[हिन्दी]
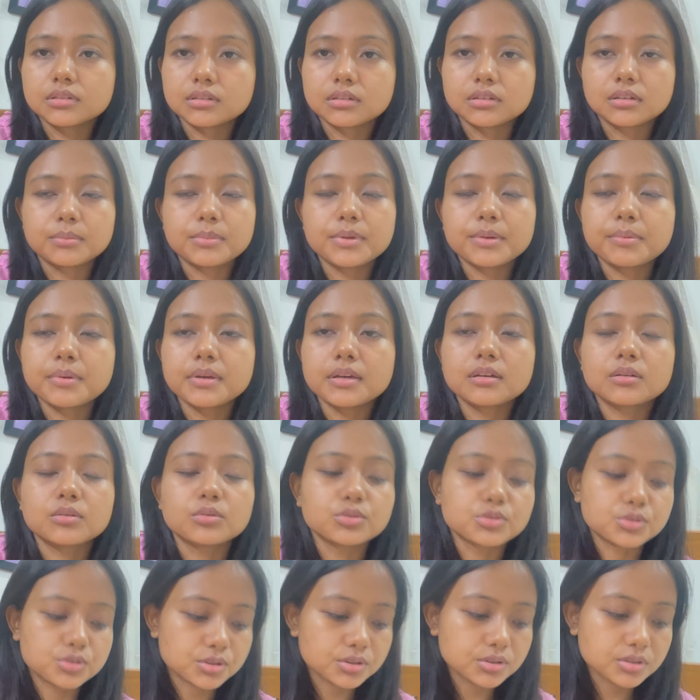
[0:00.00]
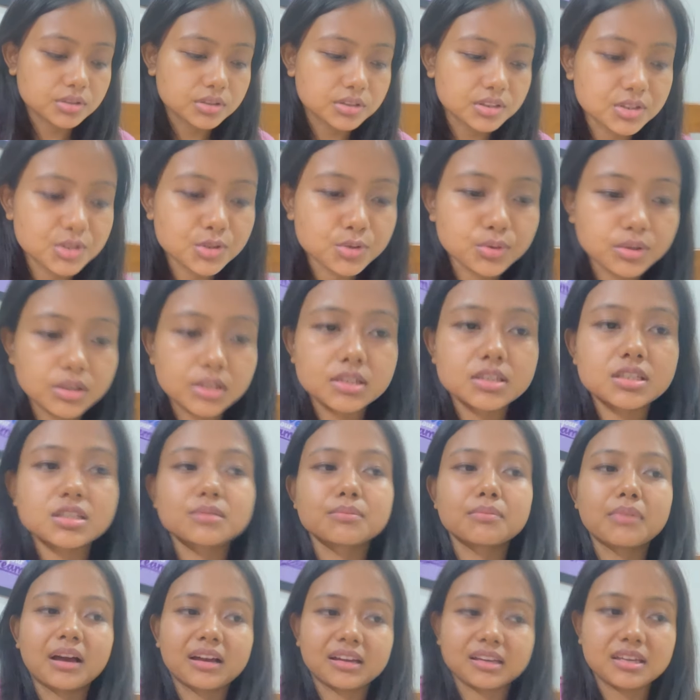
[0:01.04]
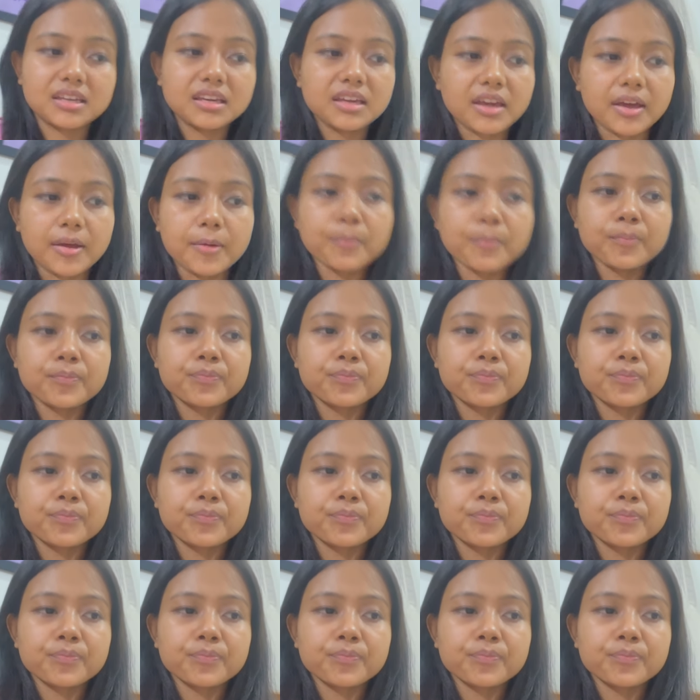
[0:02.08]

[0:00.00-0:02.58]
अभी भी कुछ रिचुअल्स बाकी है